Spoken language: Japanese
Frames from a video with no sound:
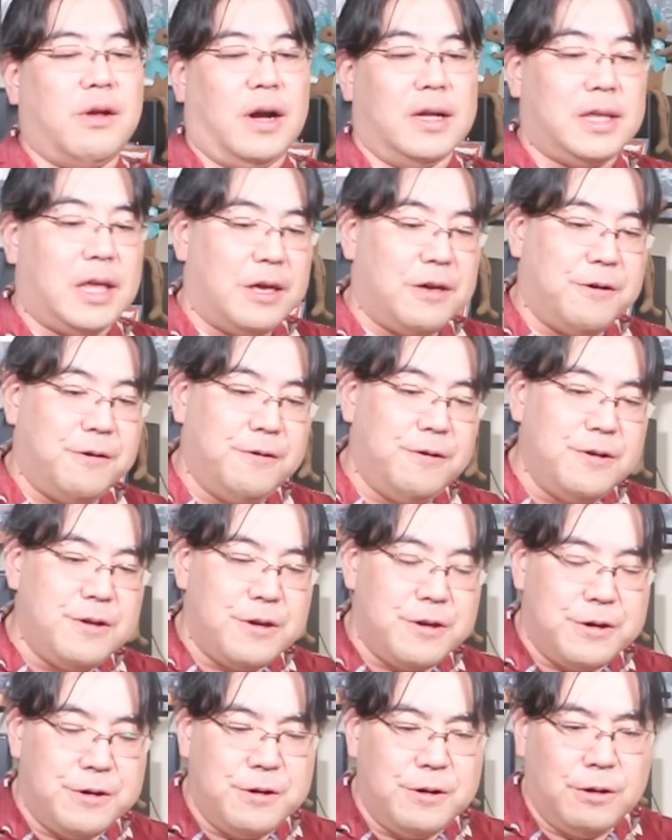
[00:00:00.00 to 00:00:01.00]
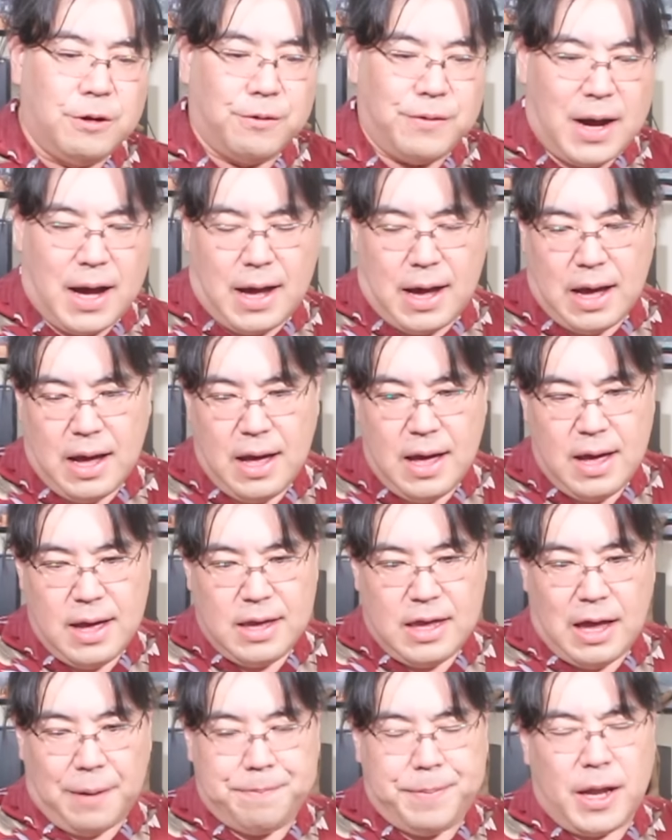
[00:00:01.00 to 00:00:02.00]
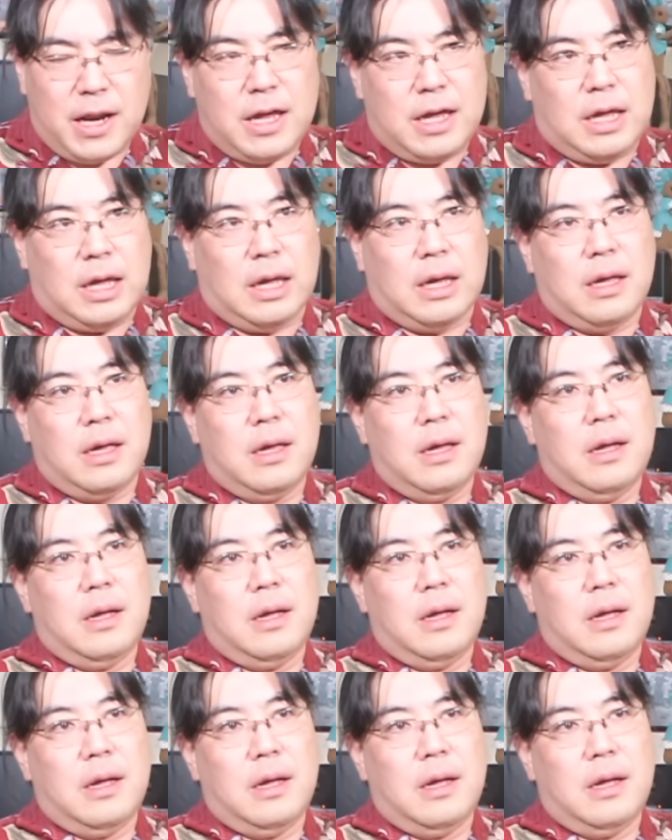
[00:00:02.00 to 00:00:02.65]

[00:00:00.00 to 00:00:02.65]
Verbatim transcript: とかっていうふうに言うのは、やっぱり